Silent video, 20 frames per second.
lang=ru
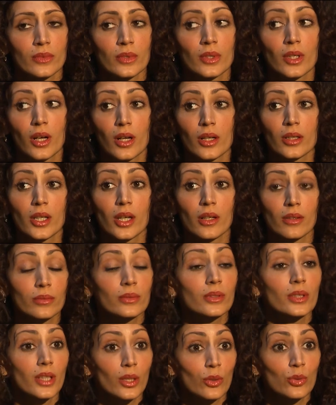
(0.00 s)
Да, я
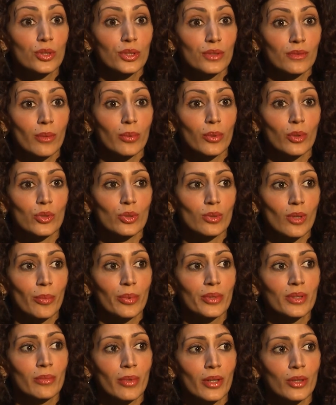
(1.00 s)
задаюсь этим вопросом. Я
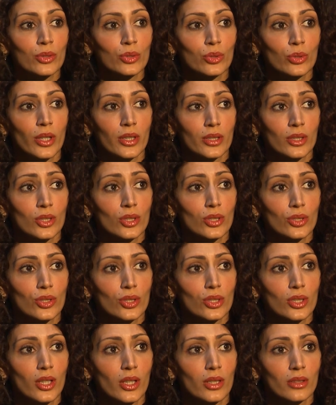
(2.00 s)
понимаю, что, конечно
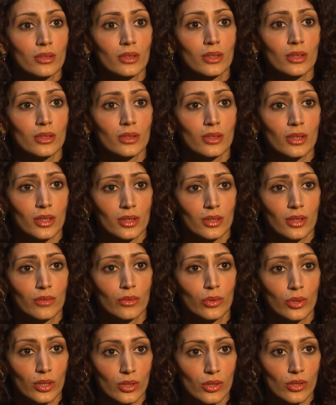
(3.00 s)
же, я не
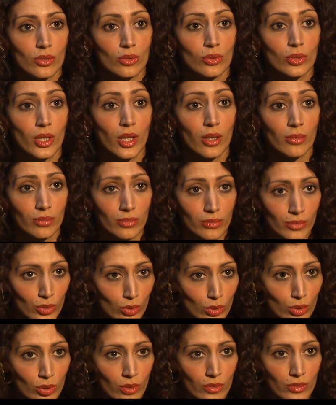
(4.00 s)
народоволец, но я,
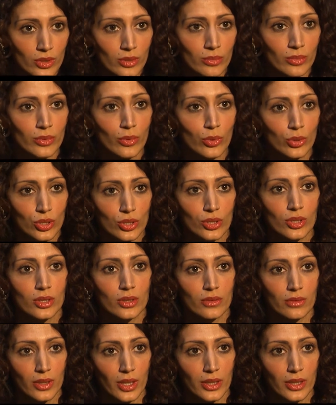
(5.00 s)
безусловно, бы очень этого